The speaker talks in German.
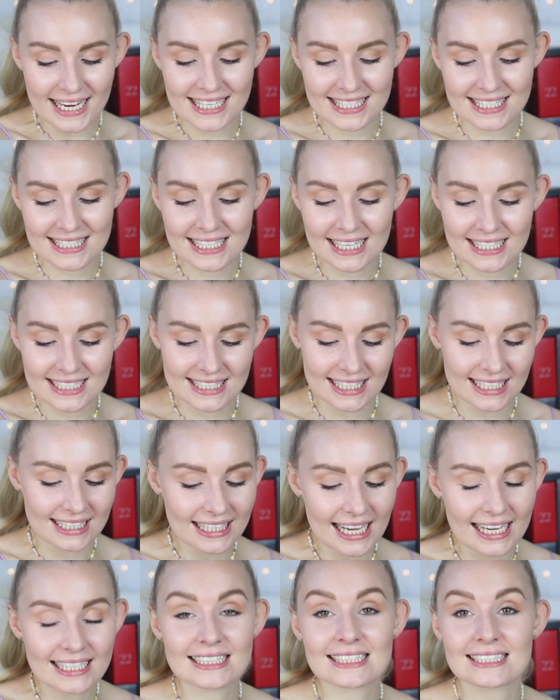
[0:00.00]
Das sind ja diese
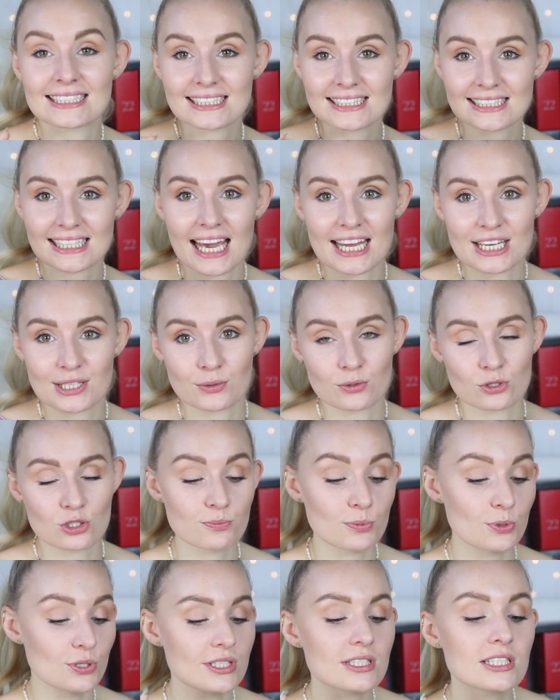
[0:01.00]
kleinen
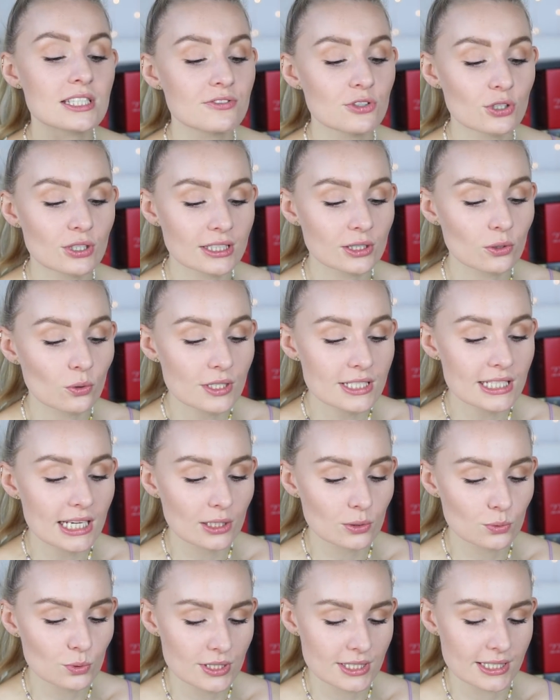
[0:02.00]
Gesichtsreinigungsbüsten, die wirklich ultra
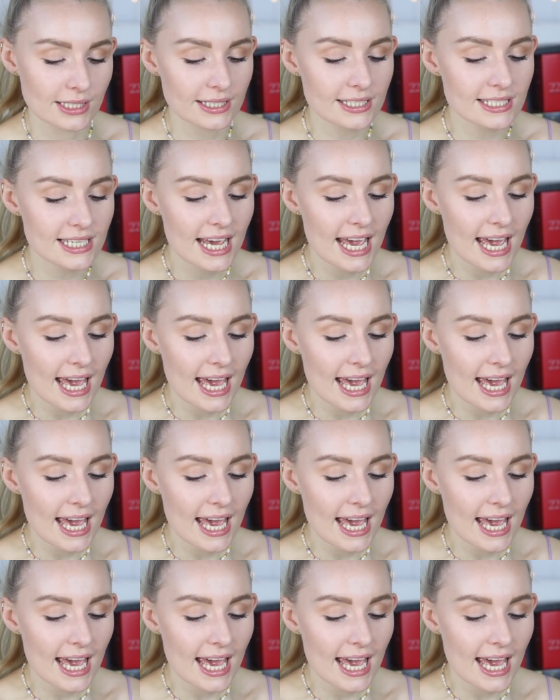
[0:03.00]
gut sind.